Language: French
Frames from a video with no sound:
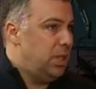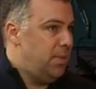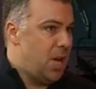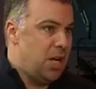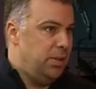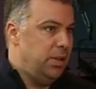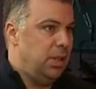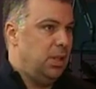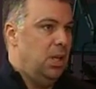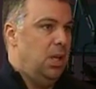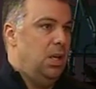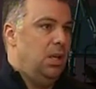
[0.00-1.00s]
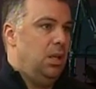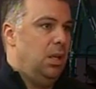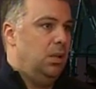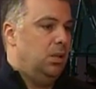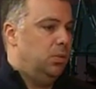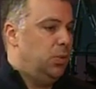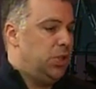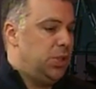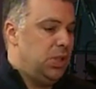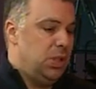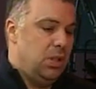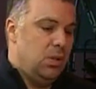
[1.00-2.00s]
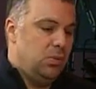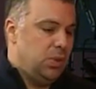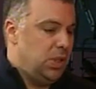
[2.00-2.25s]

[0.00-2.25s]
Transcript: des manques. Alors moi, j'ai dit non.